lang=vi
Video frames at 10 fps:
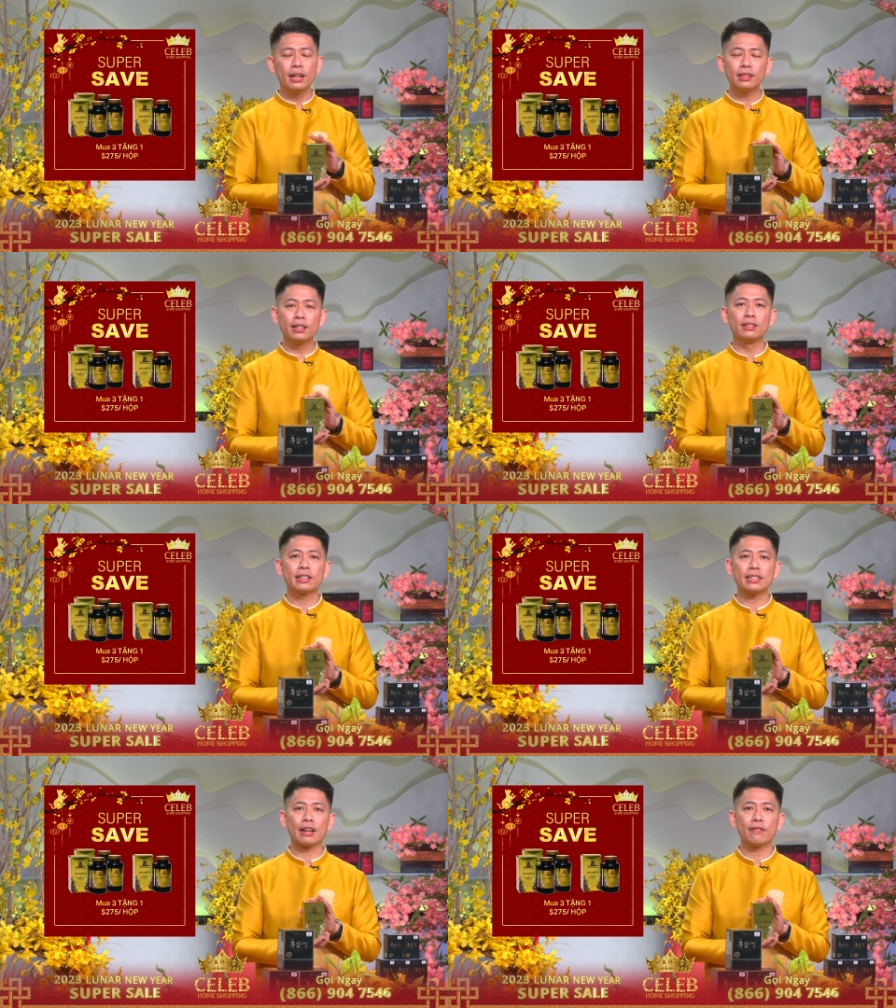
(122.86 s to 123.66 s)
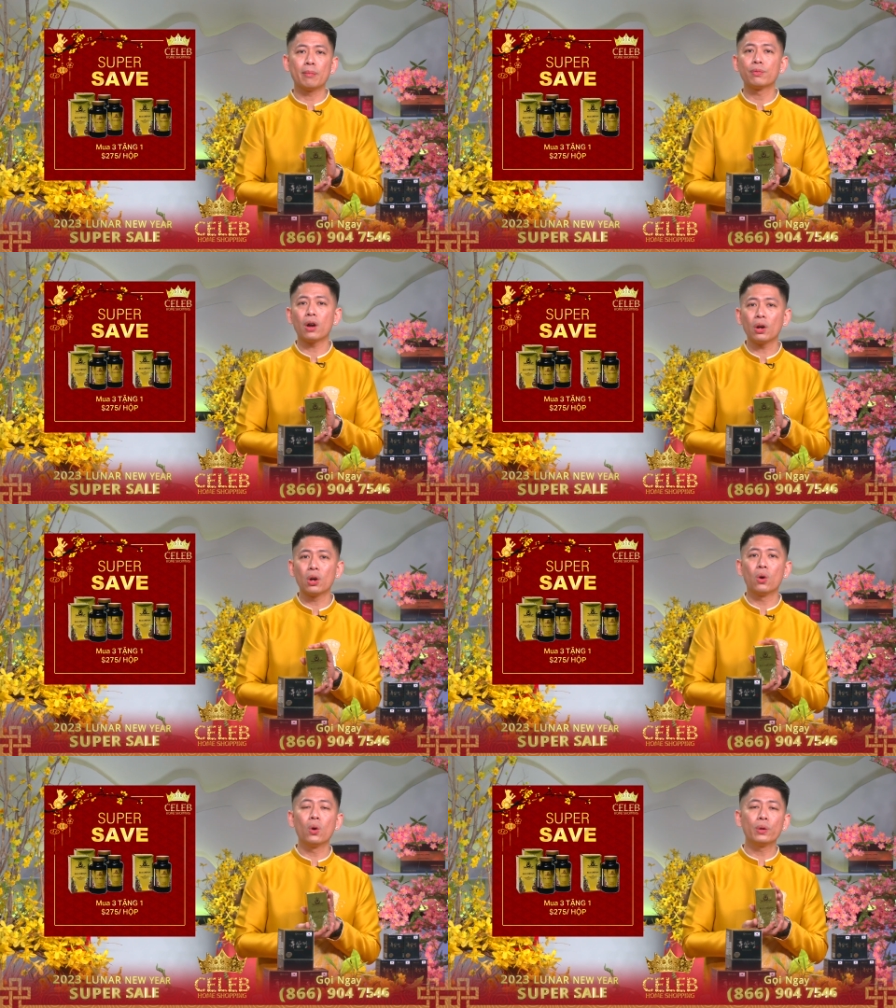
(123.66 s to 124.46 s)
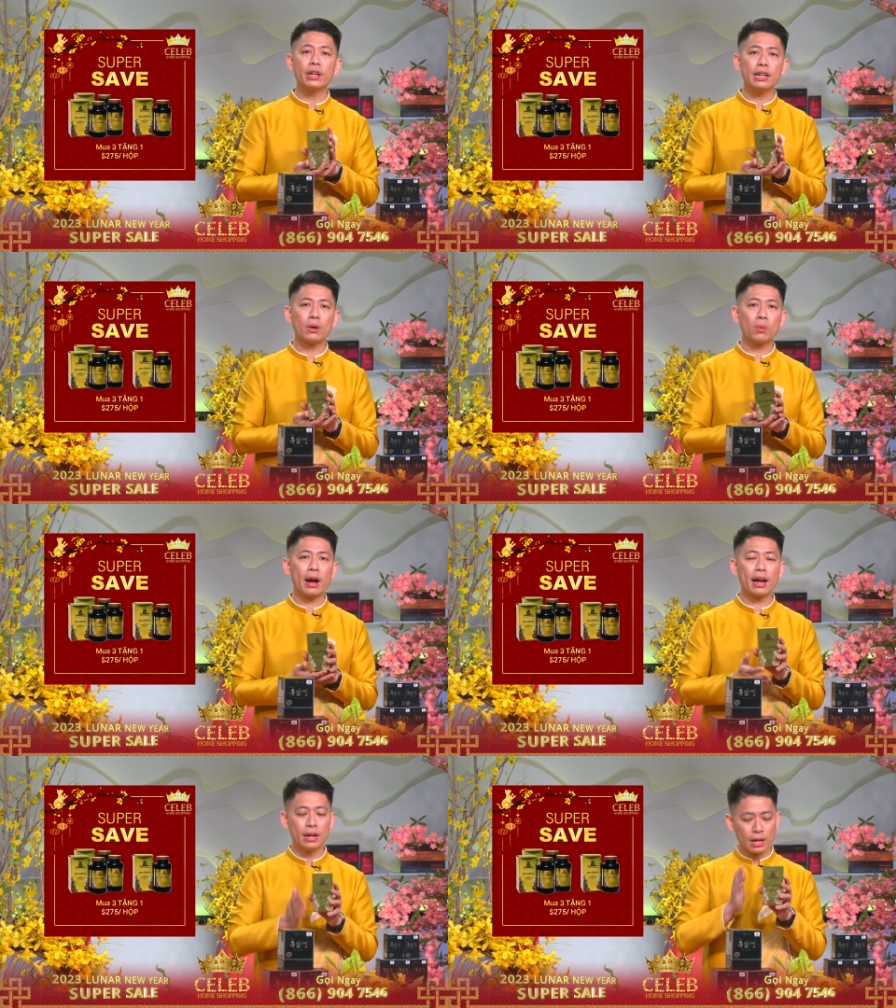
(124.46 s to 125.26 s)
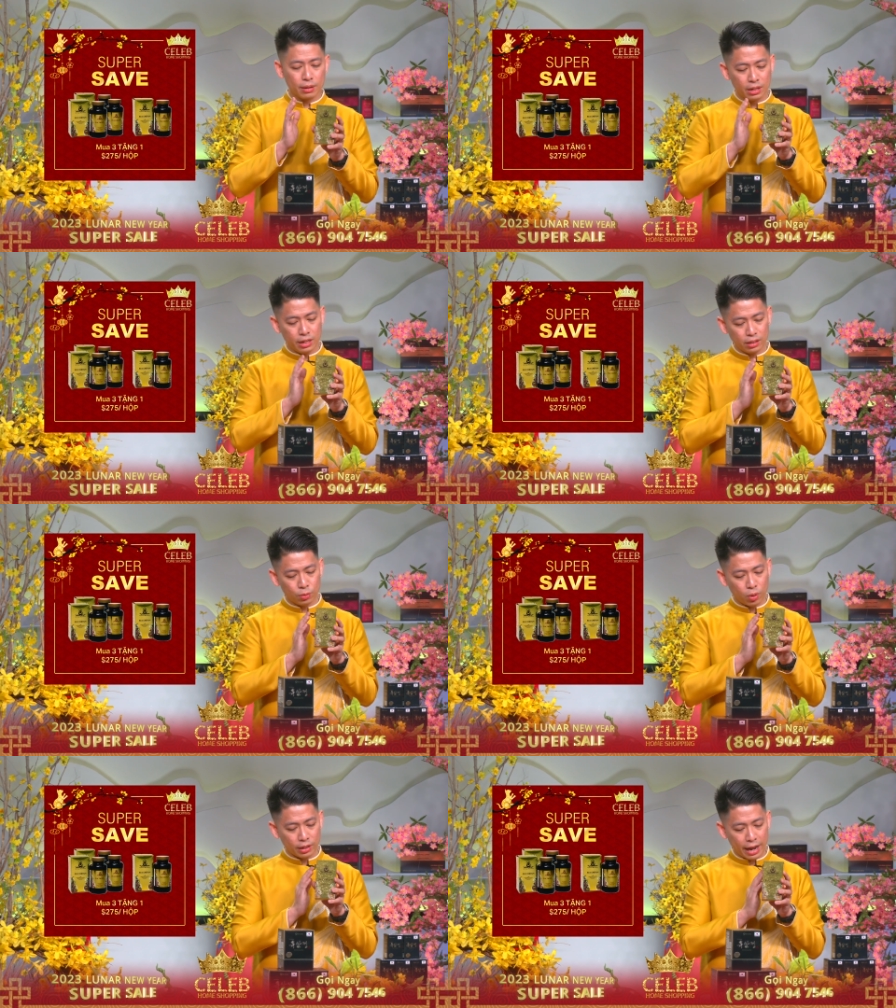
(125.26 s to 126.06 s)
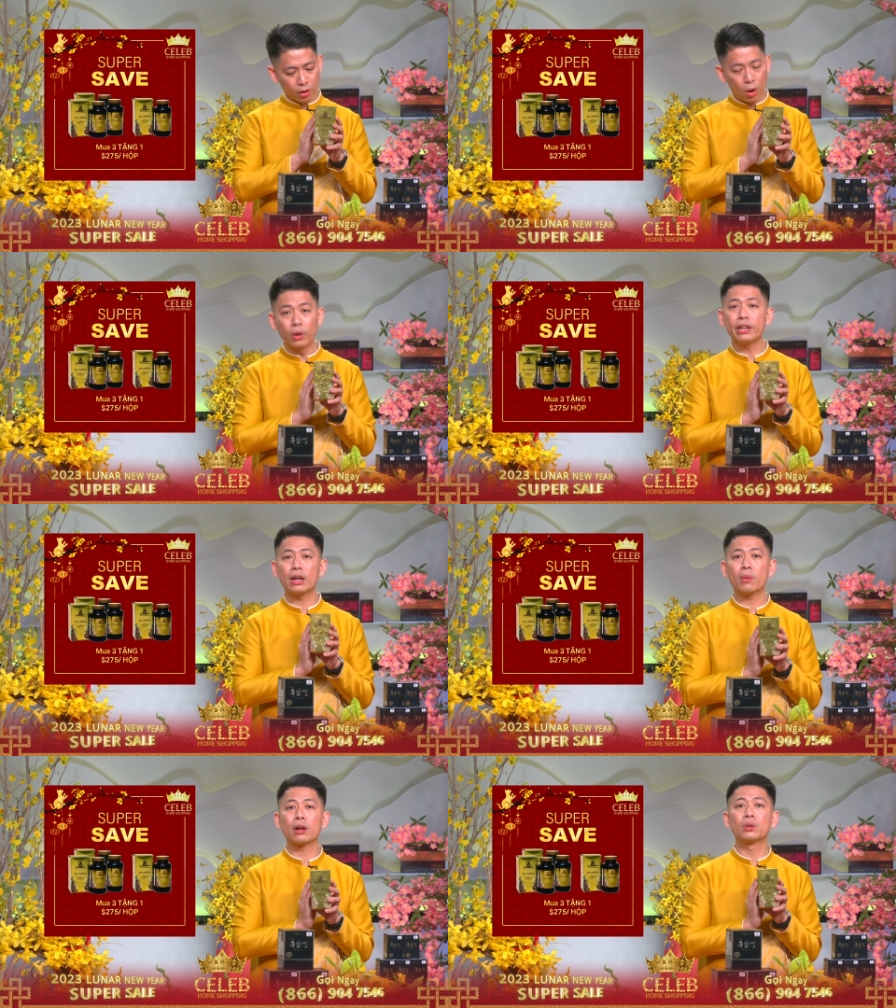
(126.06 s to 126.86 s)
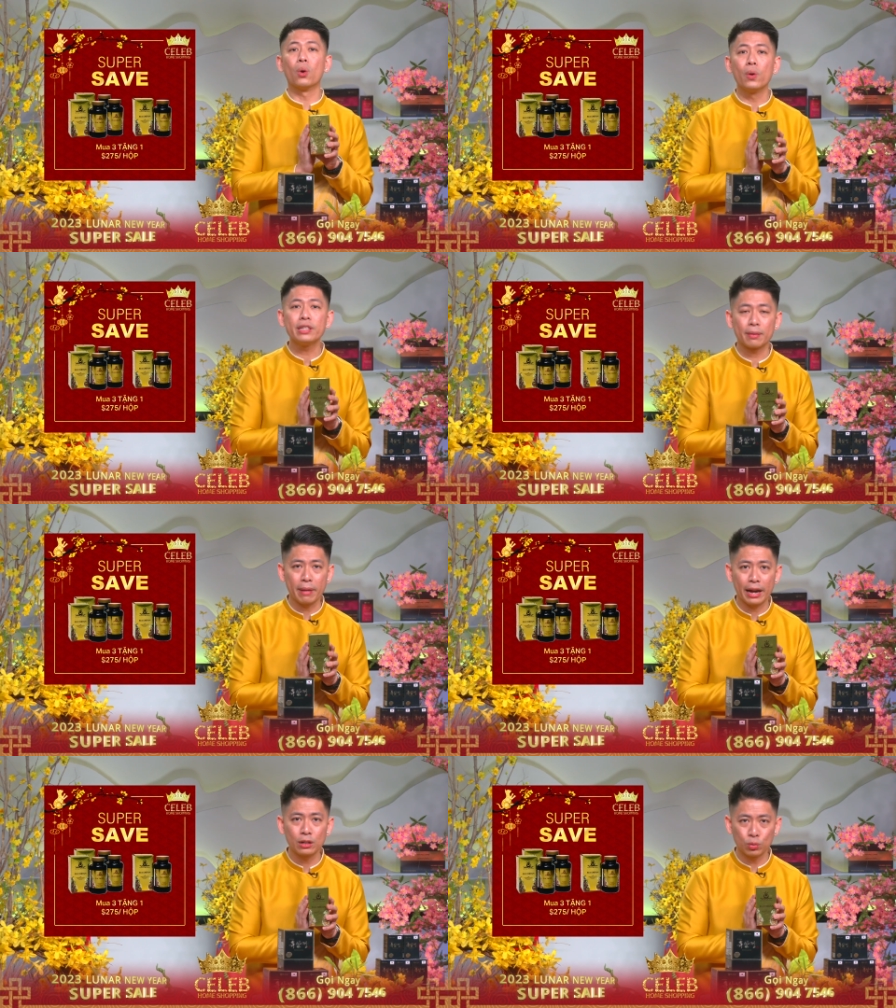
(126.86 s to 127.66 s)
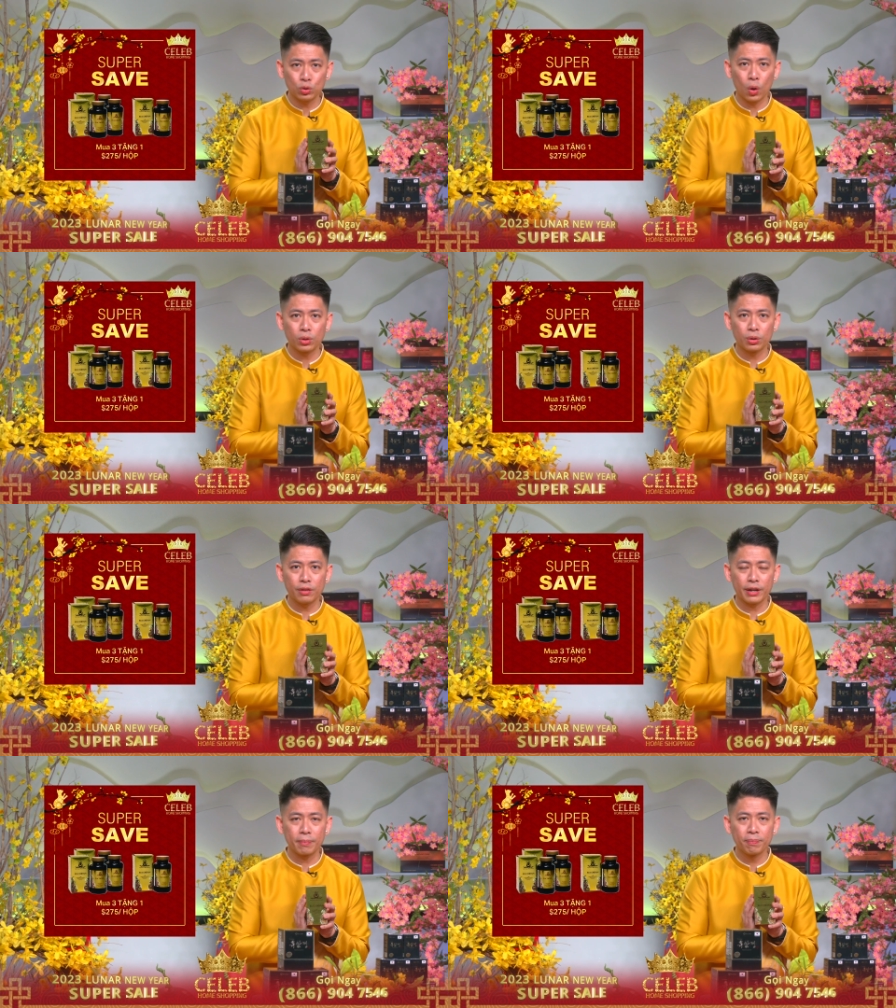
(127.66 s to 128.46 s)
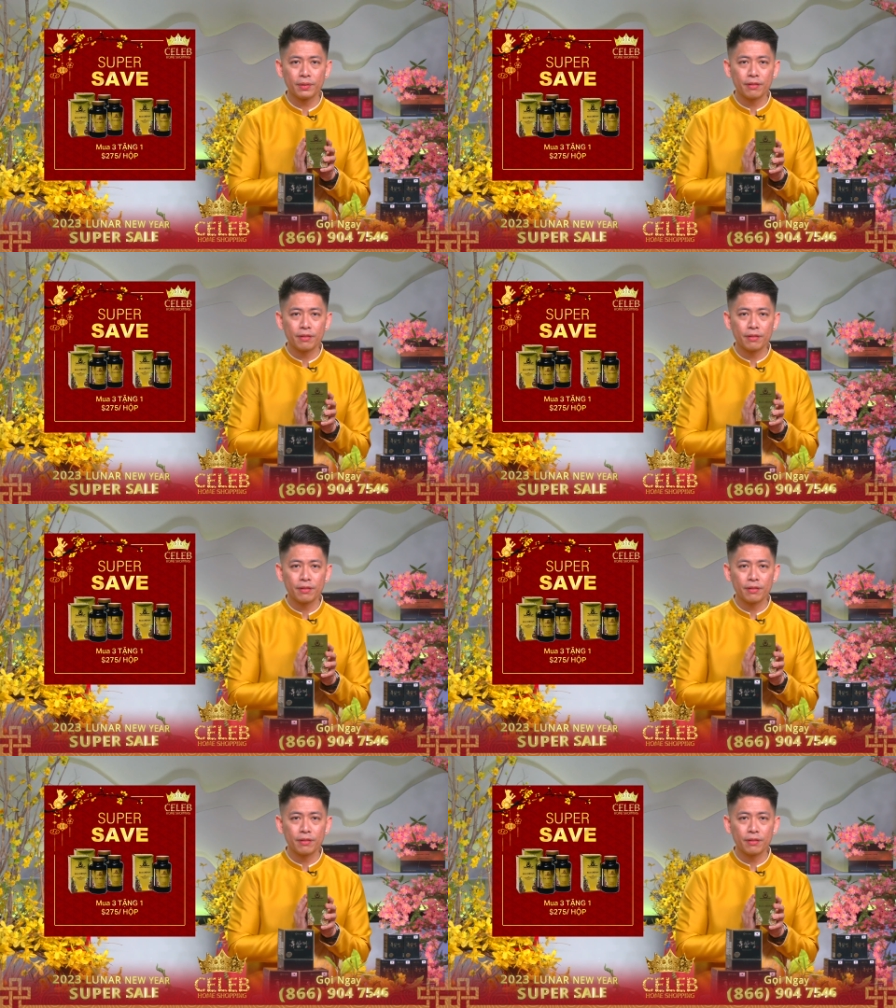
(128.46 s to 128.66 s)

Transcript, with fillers: đến từ cái sản phẩm Royal Okinawa, đến từ quần đảo Okinawa của Nhật Bản của chúng tôi thưa quý vị.